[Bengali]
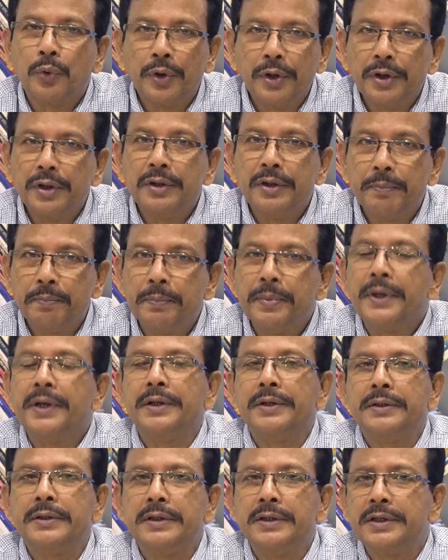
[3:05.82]
করে নিতে
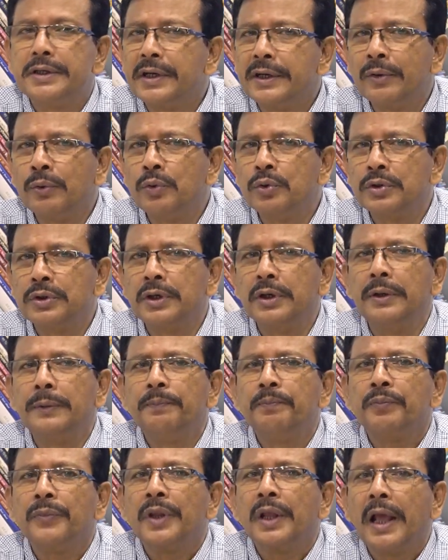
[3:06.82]
পেরেছি সেটা হচ্ছে
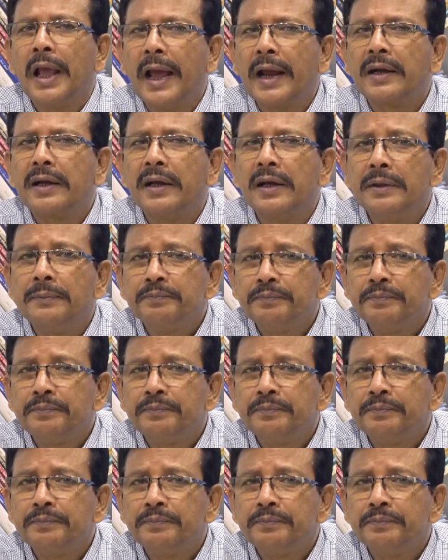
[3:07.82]
একটা